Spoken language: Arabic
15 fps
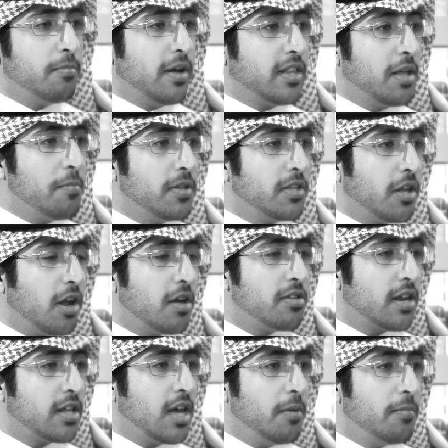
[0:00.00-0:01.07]
أتم الدراسة
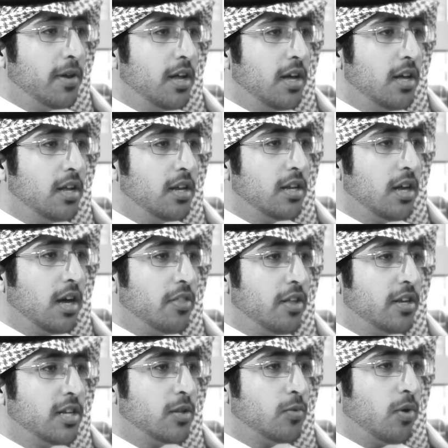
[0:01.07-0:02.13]
الكاملة لهذا
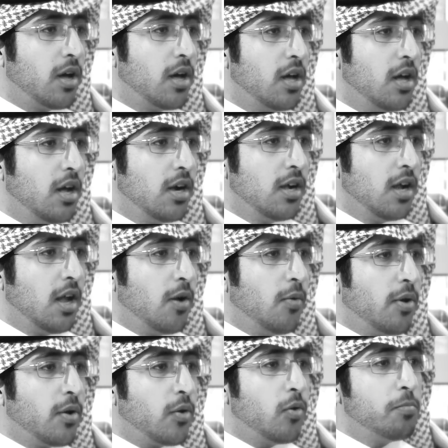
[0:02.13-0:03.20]
الجدوى
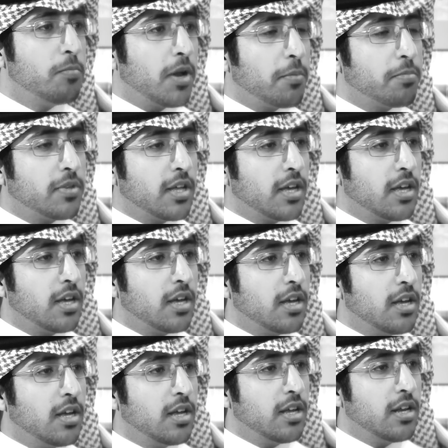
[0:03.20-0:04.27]
ونقوم بربطه
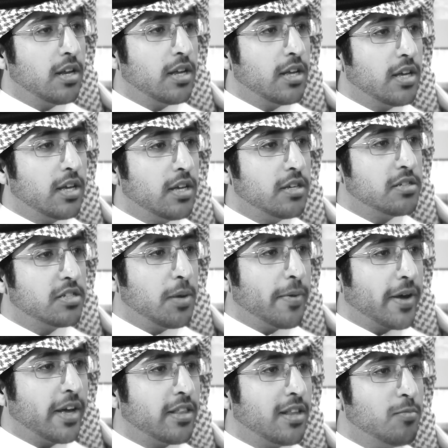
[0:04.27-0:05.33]

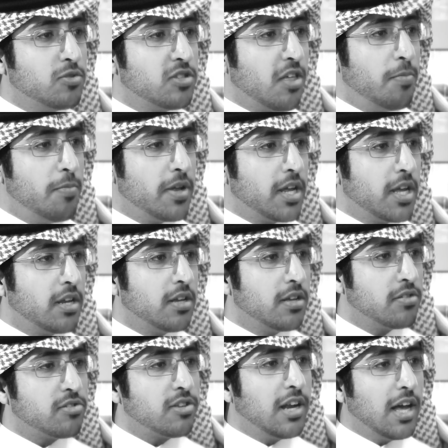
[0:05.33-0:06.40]
لشبكة المستثمرين
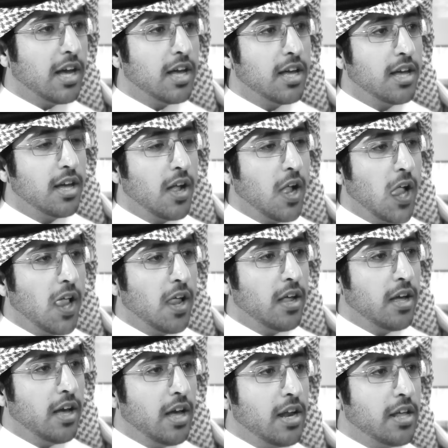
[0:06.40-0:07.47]
صلة
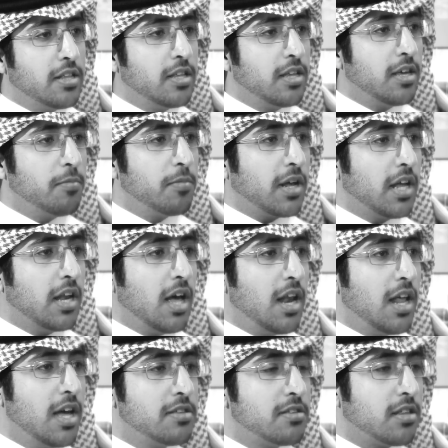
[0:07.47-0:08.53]
التي من
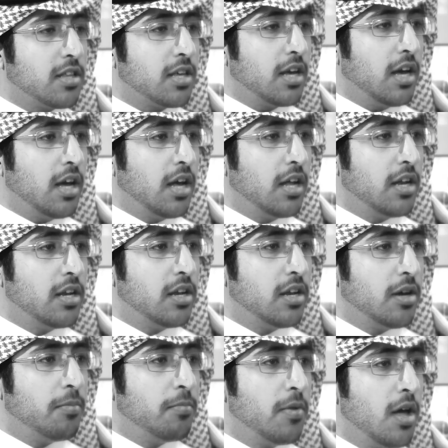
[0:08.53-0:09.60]
خلالها يستطيع
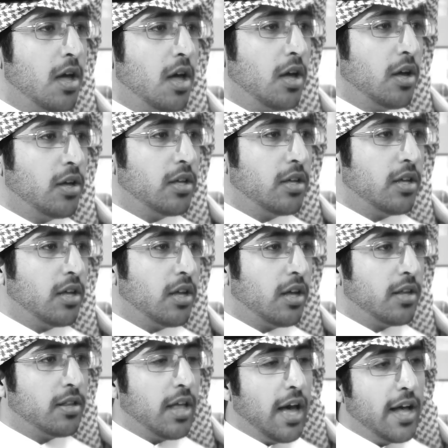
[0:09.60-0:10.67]
أن
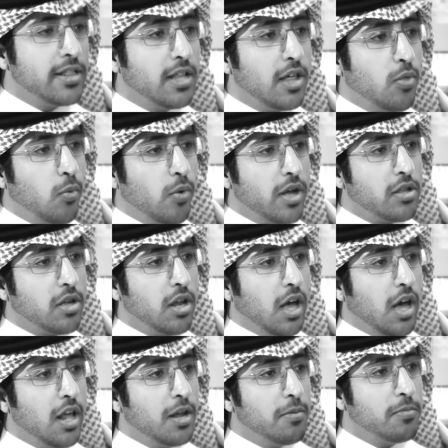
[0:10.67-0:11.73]
يتحدث ويدخل
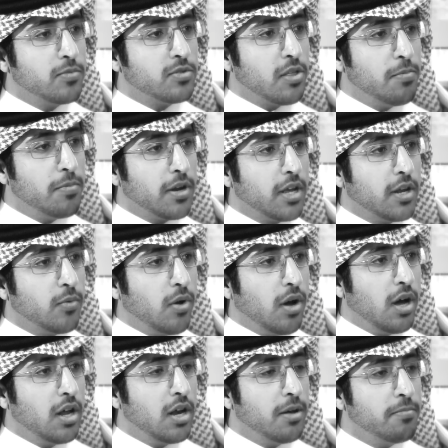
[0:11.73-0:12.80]
عالم المستثمرين
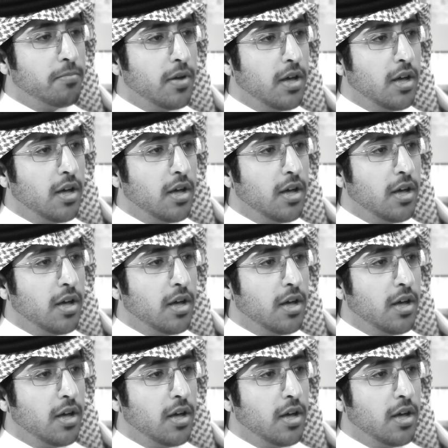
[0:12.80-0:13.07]
وعالم